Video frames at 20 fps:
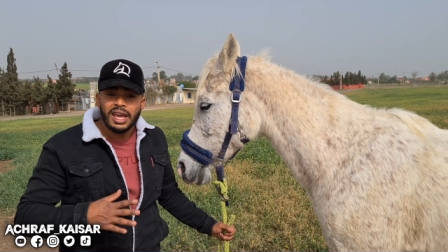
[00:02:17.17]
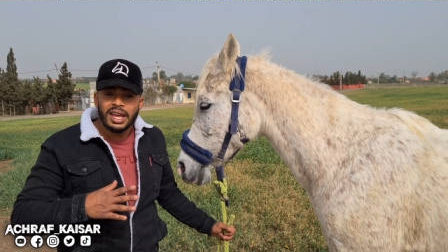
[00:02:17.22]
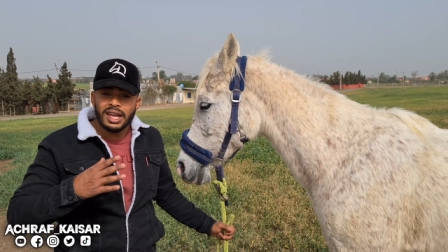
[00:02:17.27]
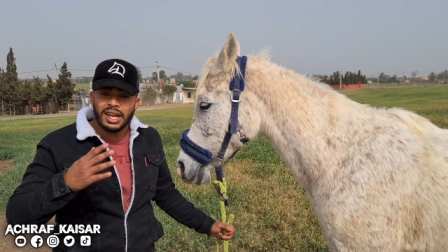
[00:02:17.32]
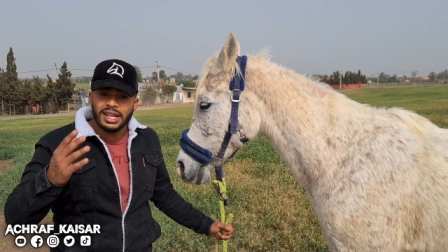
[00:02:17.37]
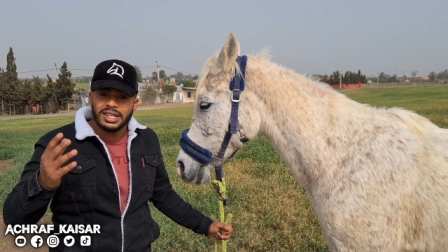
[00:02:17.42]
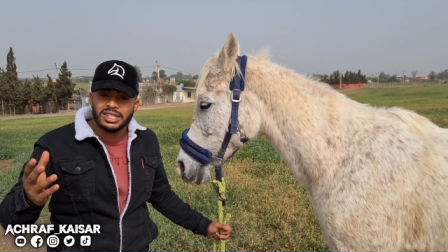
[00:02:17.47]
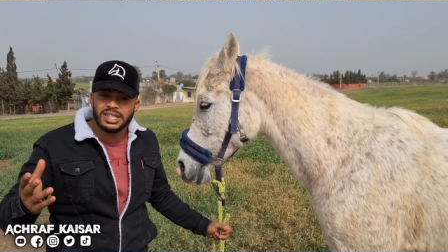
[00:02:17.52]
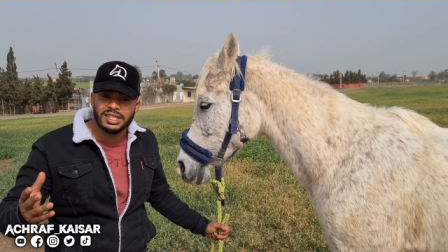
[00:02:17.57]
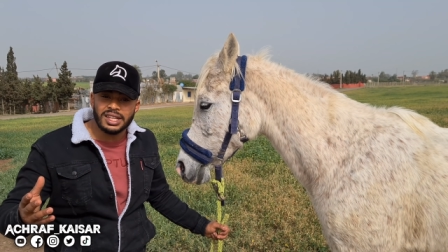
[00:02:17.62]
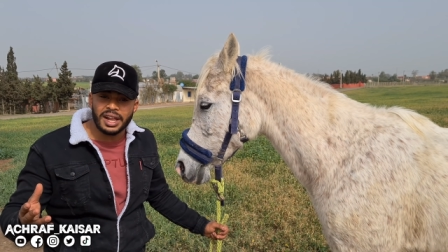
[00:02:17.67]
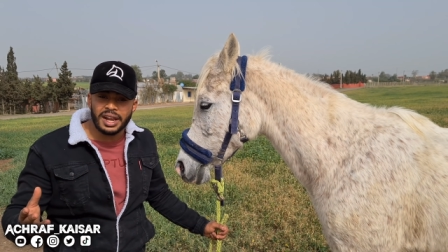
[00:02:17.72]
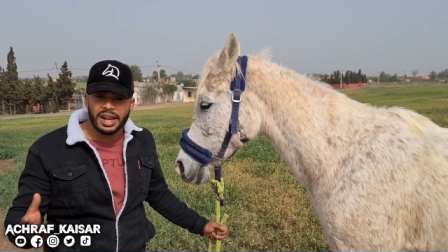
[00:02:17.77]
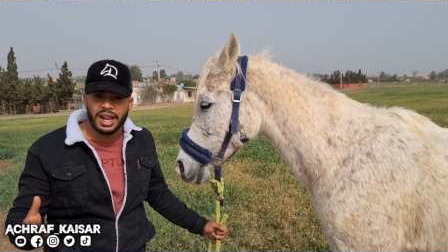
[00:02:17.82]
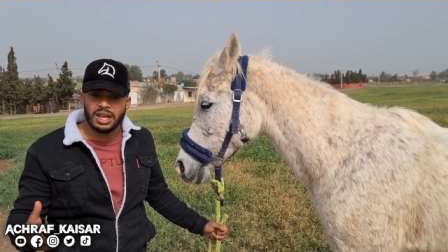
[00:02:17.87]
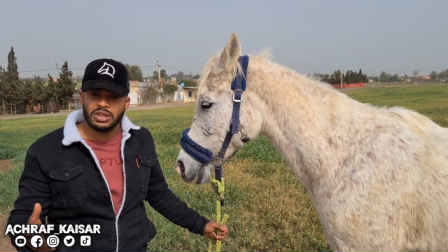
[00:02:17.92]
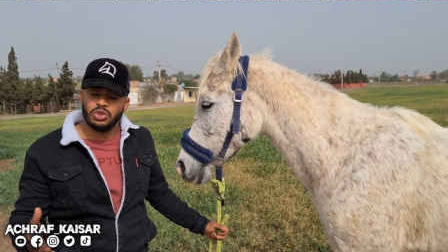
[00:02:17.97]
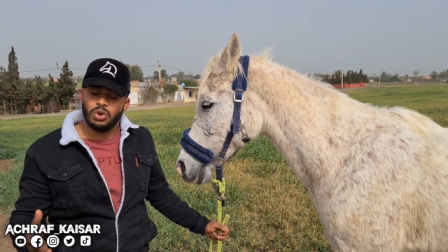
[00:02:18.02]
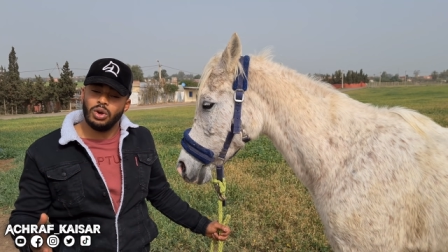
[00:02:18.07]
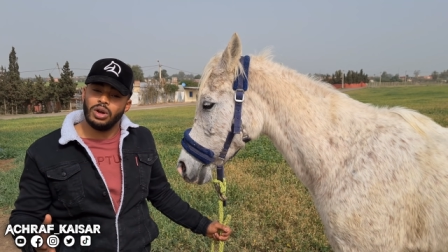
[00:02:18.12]
الا جينا
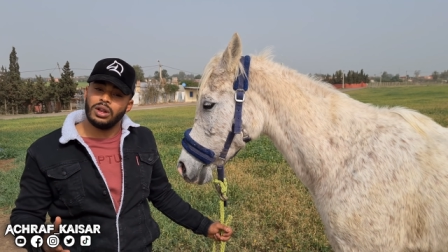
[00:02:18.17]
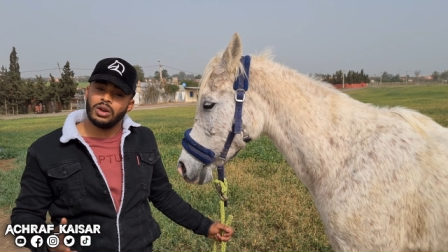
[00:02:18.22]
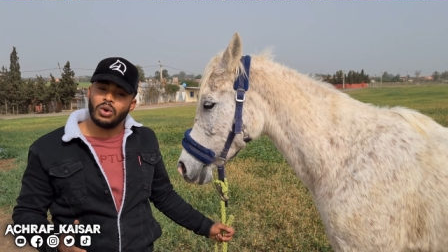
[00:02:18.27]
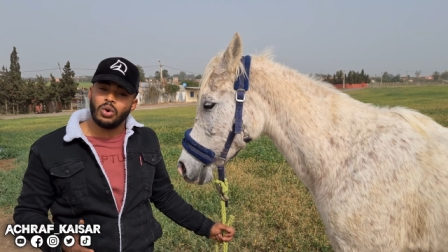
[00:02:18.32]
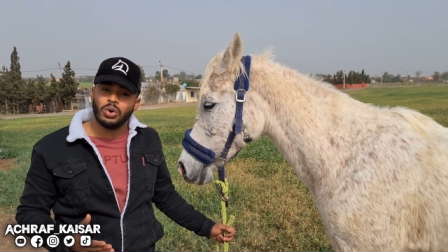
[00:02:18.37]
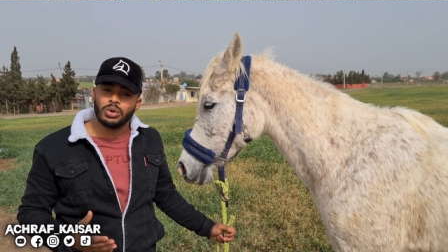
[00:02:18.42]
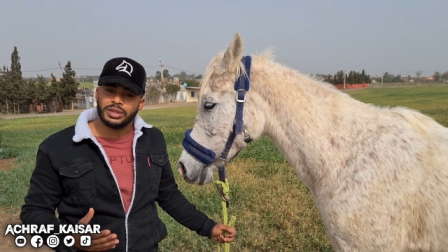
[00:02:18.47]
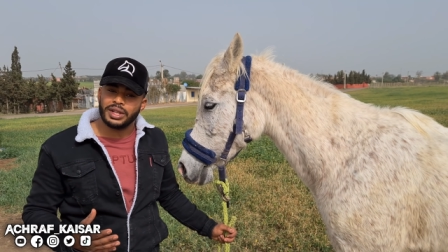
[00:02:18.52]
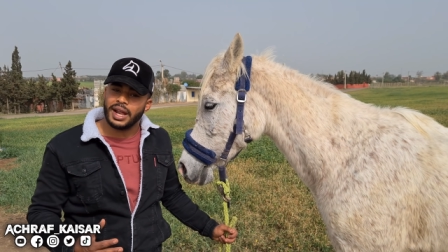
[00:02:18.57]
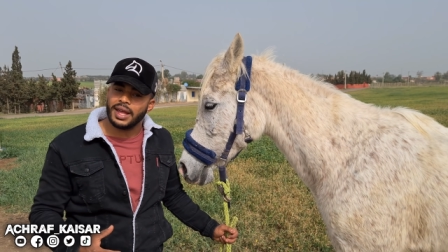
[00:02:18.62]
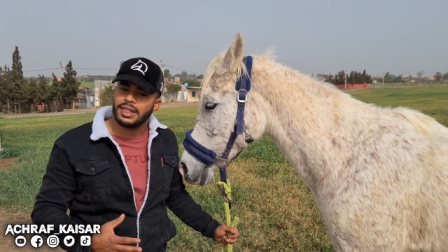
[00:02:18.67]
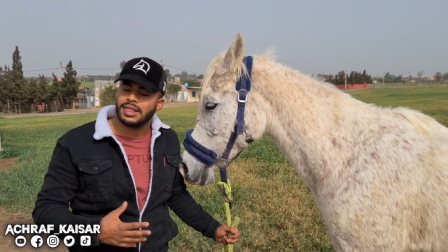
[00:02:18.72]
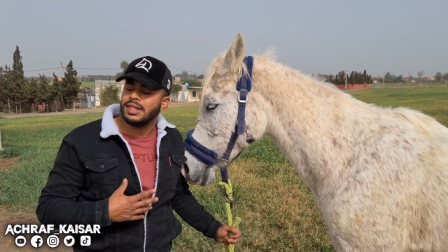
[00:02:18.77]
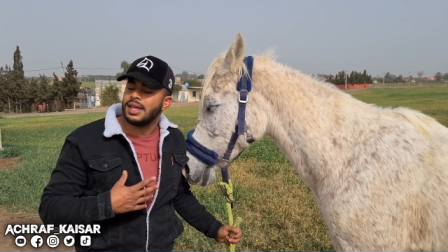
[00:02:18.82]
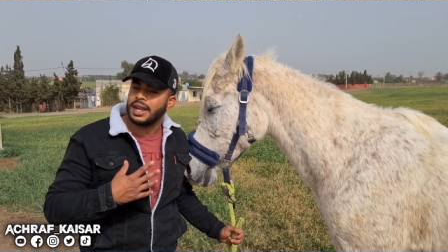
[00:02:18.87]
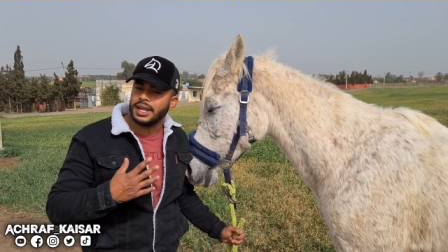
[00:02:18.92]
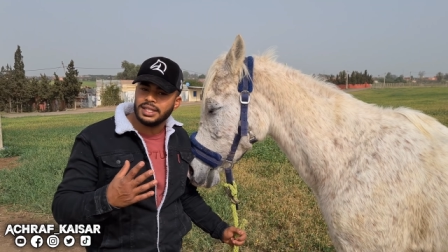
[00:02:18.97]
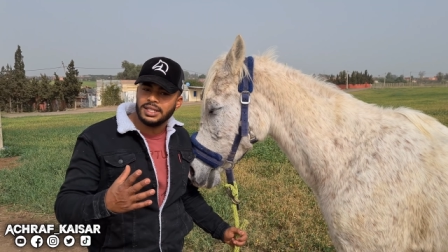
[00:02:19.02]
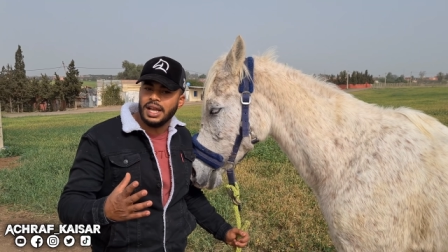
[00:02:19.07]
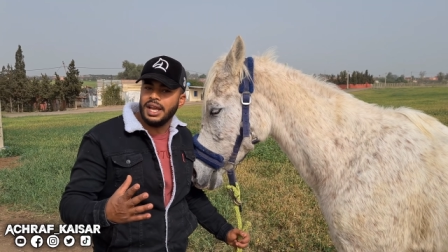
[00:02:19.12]
نراجعوا
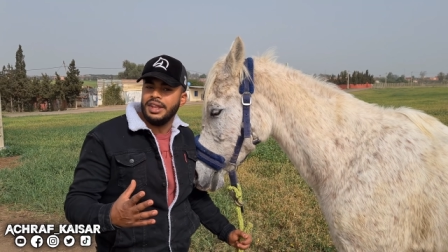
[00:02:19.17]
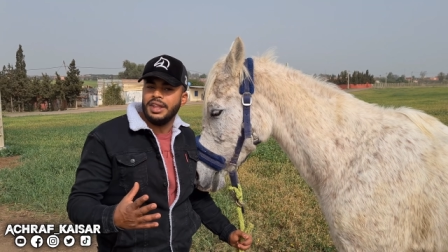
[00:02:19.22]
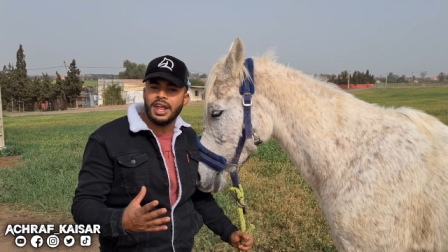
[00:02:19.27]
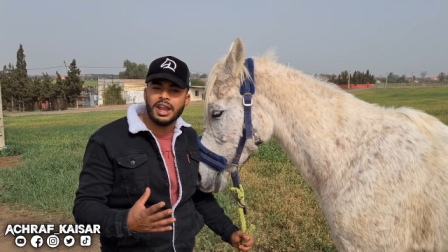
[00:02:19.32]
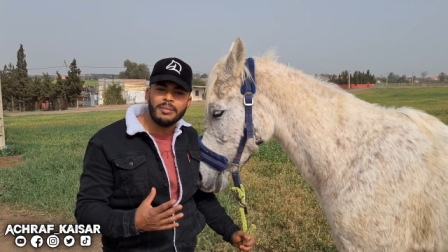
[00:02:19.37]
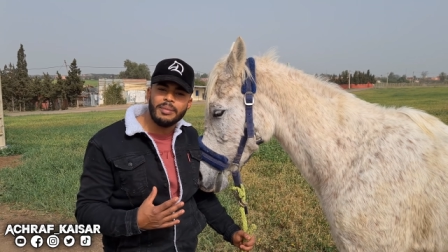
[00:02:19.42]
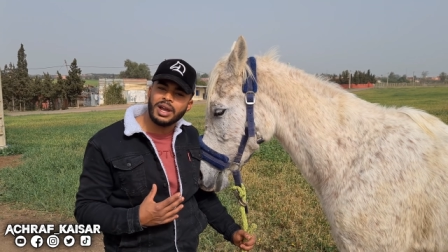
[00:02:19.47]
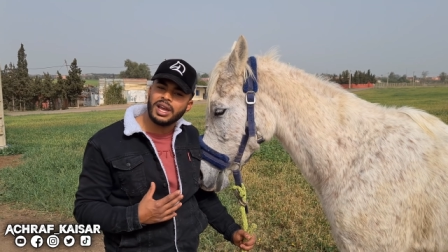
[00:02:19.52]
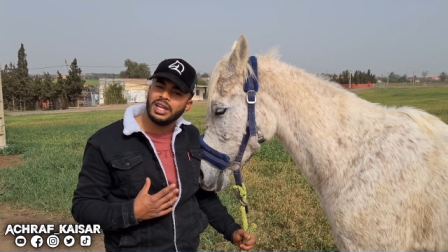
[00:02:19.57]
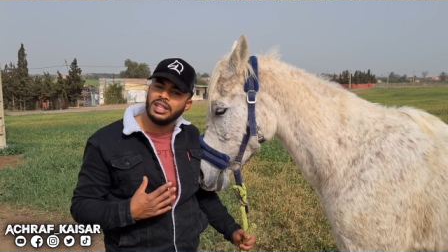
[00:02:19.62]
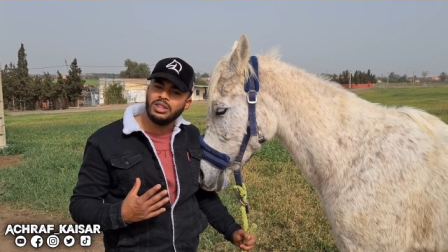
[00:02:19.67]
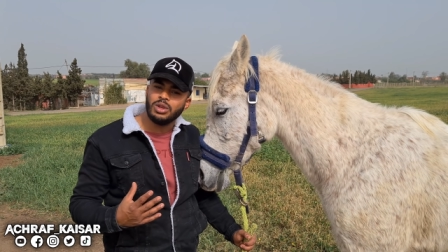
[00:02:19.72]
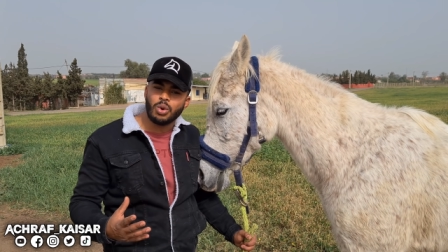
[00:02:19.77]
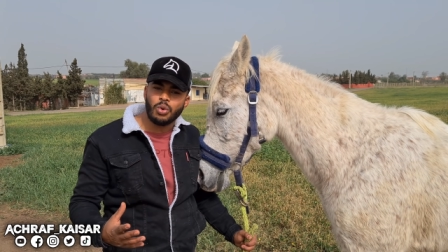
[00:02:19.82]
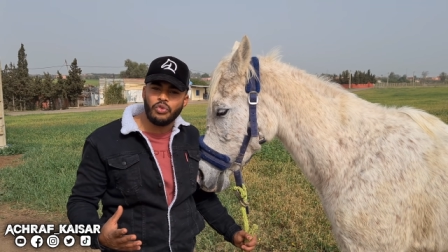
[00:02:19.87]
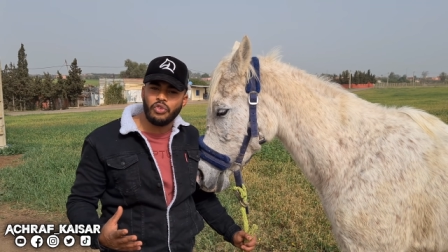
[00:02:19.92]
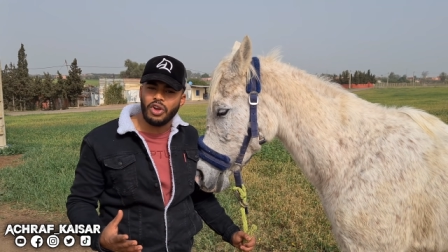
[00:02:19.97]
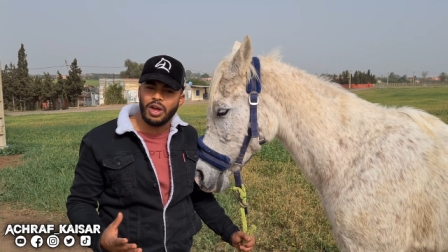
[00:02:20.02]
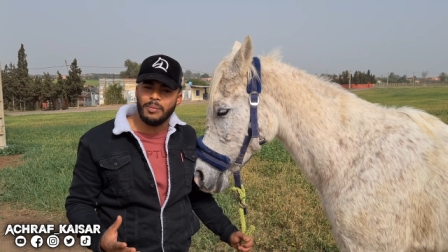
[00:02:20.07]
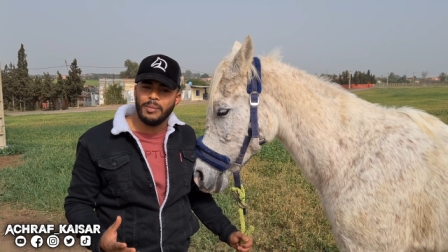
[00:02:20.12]
راسنا راه حتى حنا راه ما
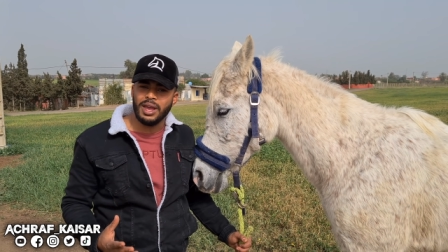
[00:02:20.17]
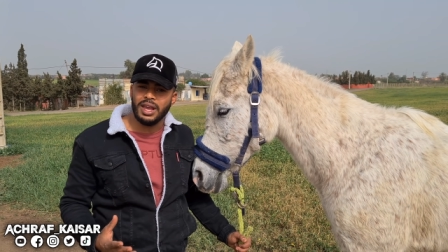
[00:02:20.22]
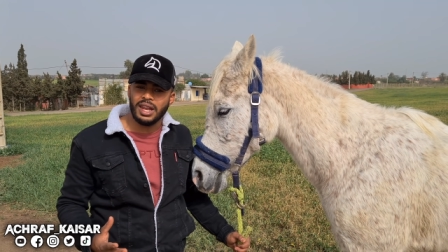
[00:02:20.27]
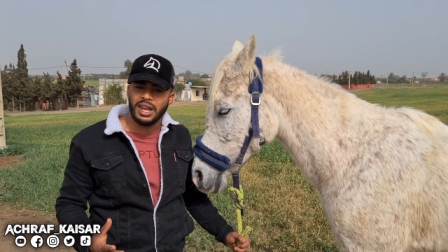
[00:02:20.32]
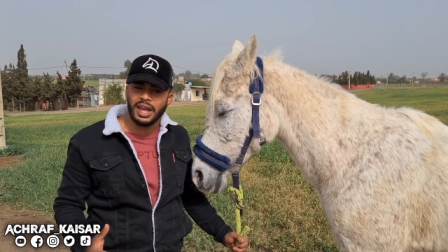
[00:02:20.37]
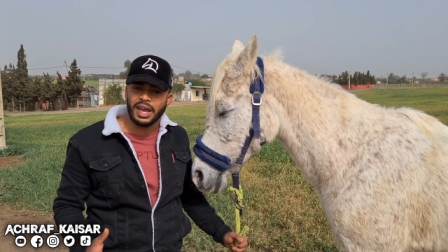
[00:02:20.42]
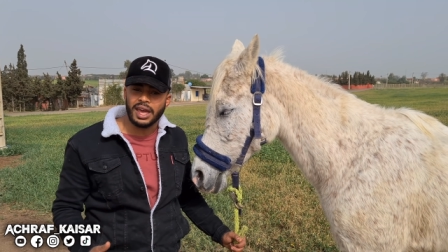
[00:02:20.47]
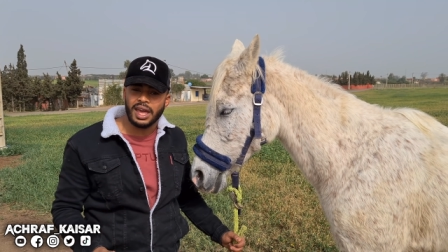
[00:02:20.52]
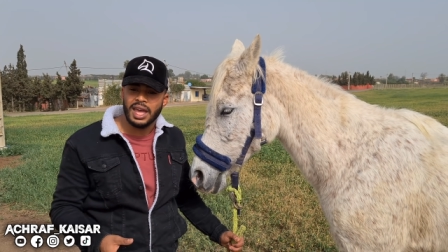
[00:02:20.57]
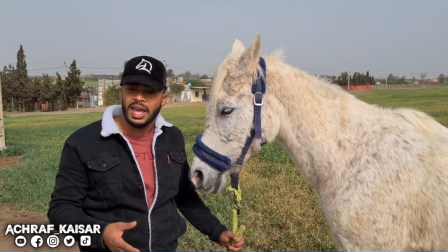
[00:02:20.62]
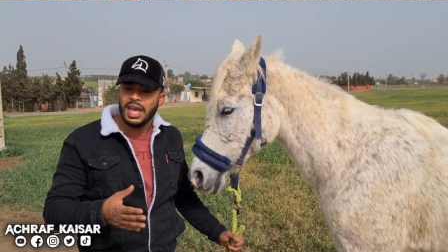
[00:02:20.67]
كنديروا فيها ما يليق